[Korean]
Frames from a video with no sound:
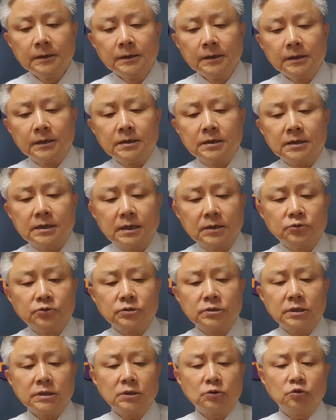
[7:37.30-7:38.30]
그러니까
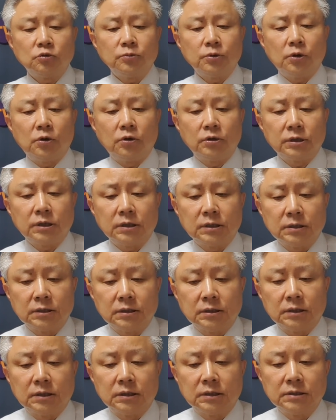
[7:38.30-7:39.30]
윤석열 후보는
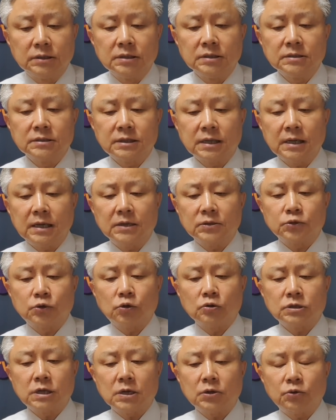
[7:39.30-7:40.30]
어, 영세
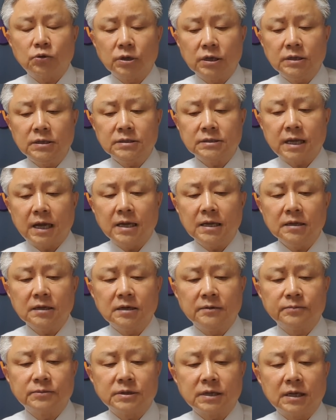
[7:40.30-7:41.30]
소상공인
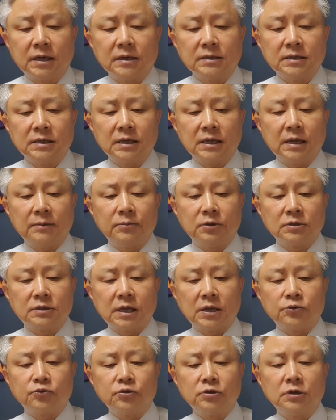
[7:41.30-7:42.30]
자영업자들에게 뭐
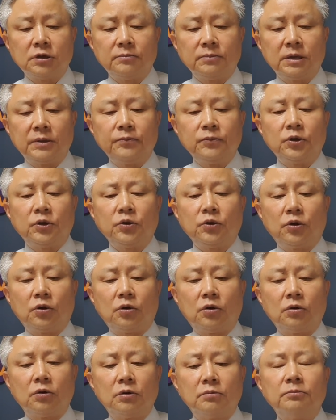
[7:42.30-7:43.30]
대출금
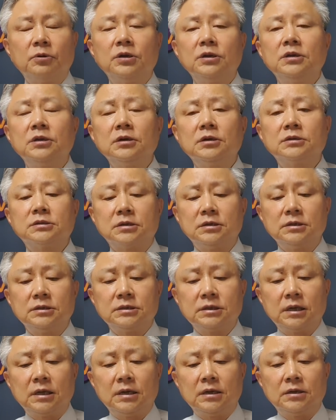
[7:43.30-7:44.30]
임대료 뭐 이런 것을
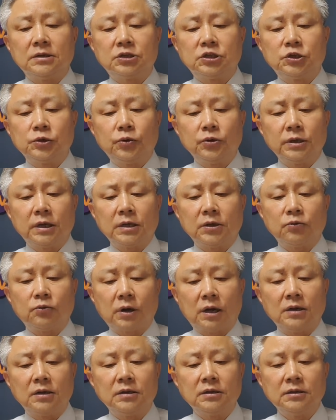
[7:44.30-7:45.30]
이제 지원하는
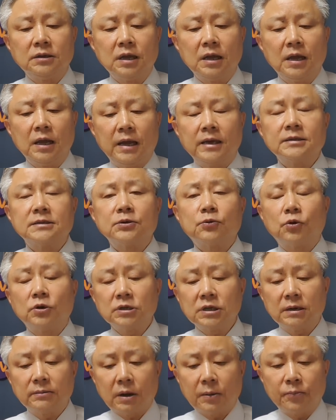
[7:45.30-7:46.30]
관련해서
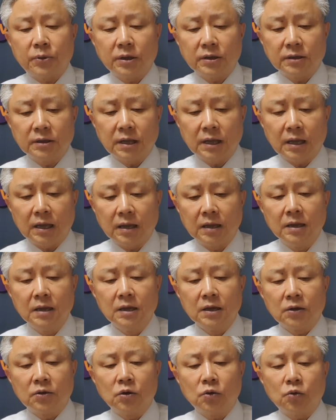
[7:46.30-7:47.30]
공약을 발표했는데
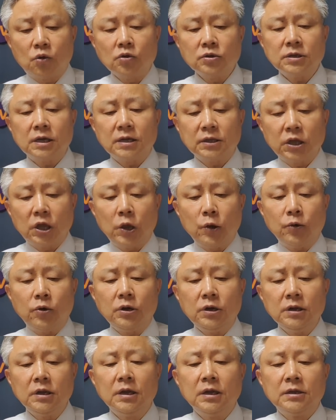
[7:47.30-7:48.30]
그 공약
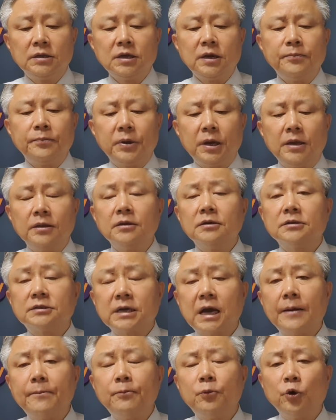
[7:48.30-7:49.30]
내용을 옆에 있는
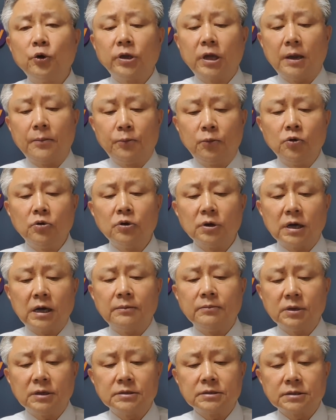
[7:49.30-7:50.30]
참모에게 뭐
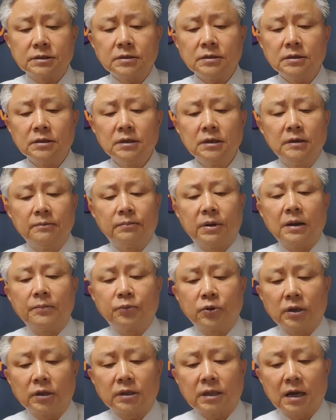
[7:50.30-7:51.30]
물어가면서
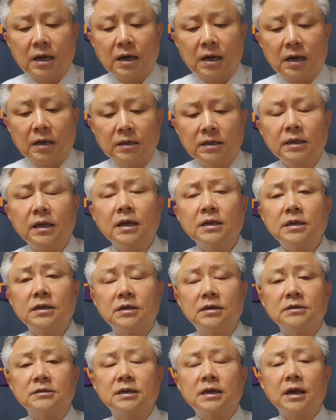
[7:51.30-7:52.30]
발표했다. 이게 이제
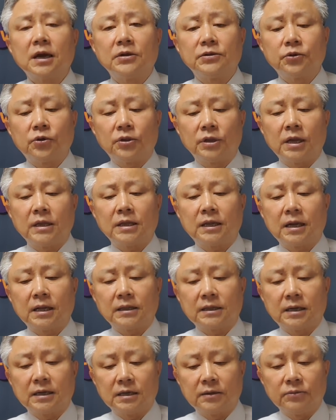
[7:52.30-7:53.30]
영상에 그대로
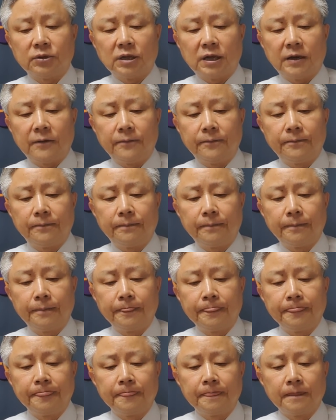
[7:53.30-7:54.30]
나타났다는 겁니다.
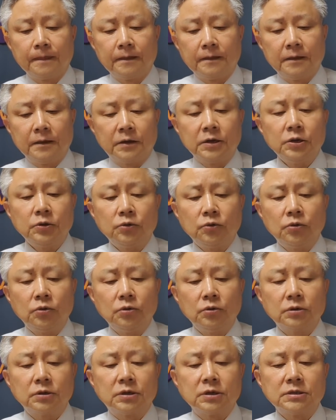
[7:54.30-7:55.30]

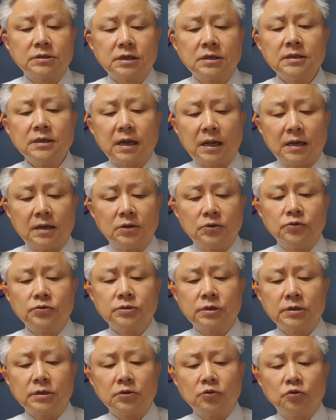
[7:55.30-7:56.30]
그리고 그 전날
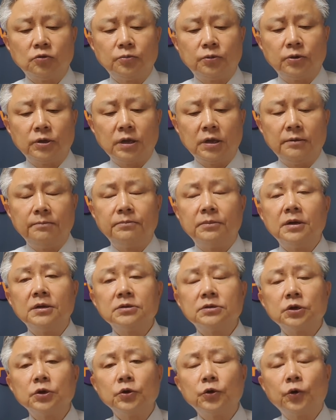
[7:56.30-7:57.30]
윤석열 후보의
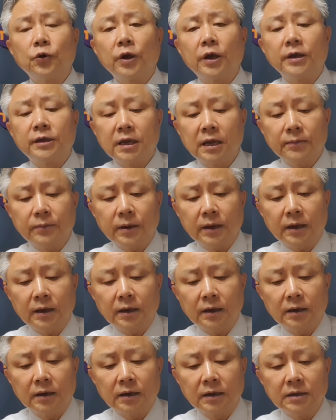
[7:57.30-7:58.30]
명성교회
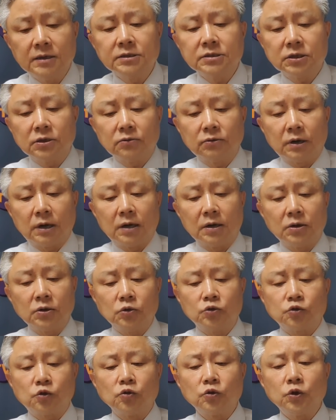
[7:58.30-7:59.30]
예배 일정과
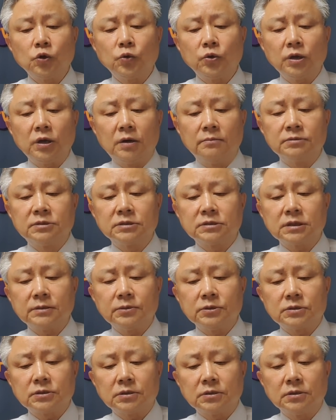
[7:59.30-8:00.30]
그리고 종로구의
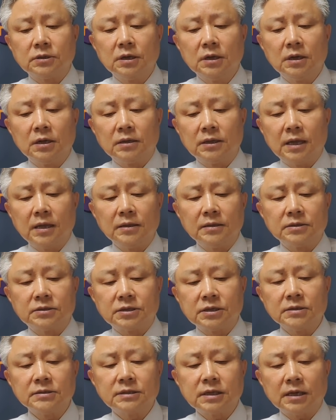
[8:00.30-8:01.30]
음식점에서 낸
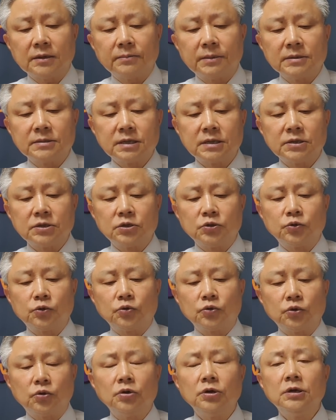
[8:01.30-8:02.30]
정책 메시지를
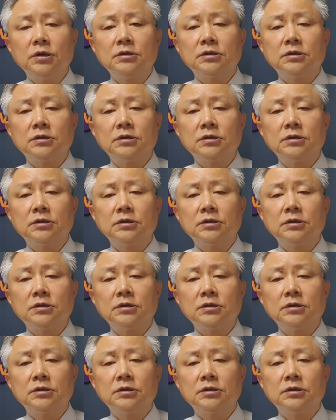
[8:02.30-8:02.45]
두고도